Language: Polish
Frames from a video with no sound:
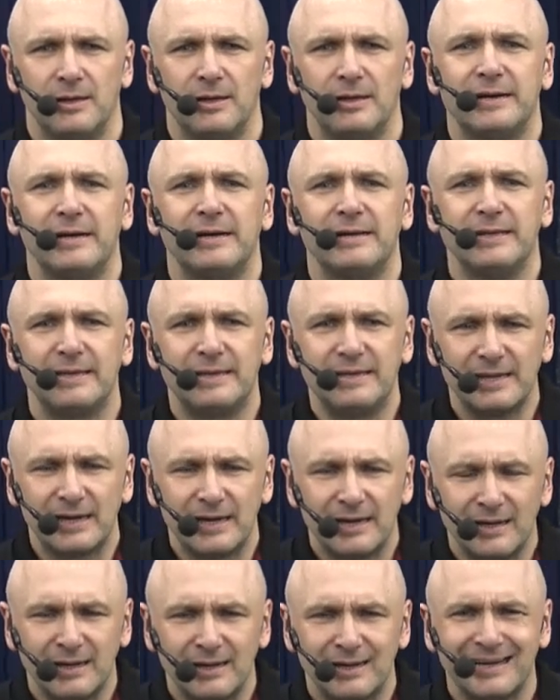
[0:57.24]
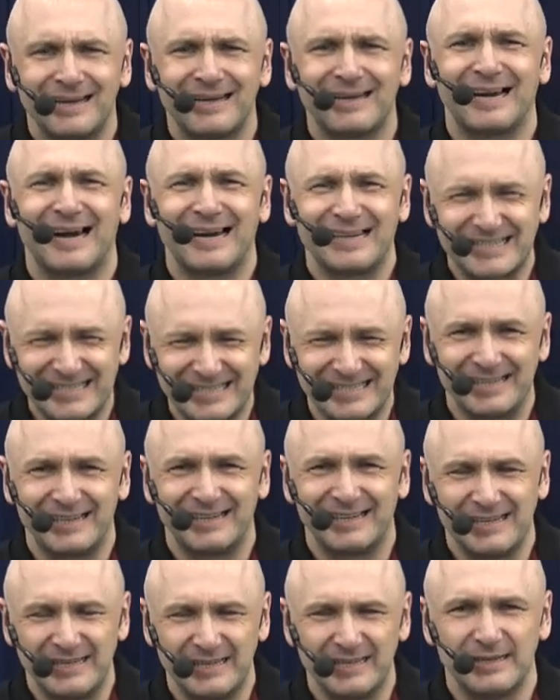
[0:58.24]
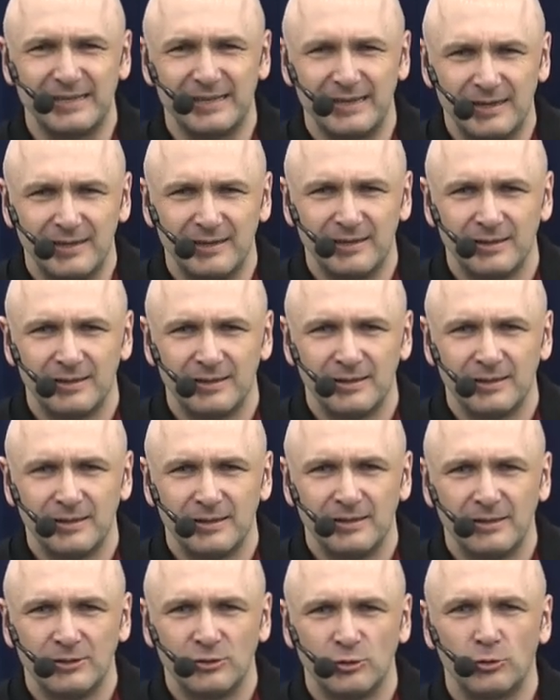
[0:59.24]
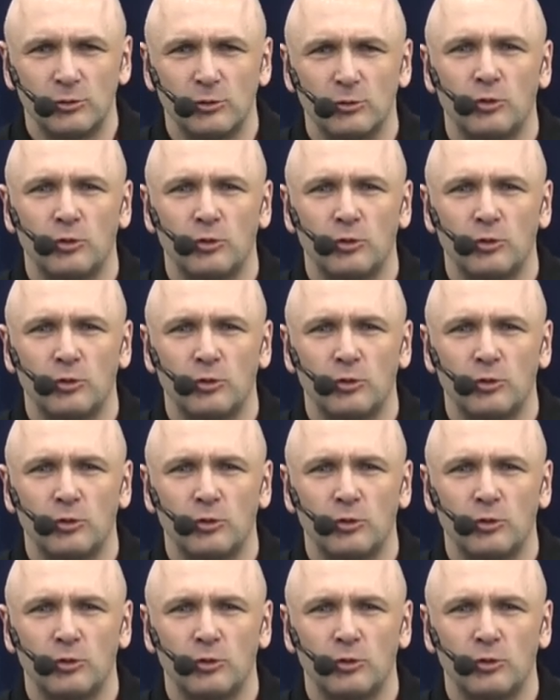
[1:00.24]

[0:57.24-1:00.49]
Religia, każda religia to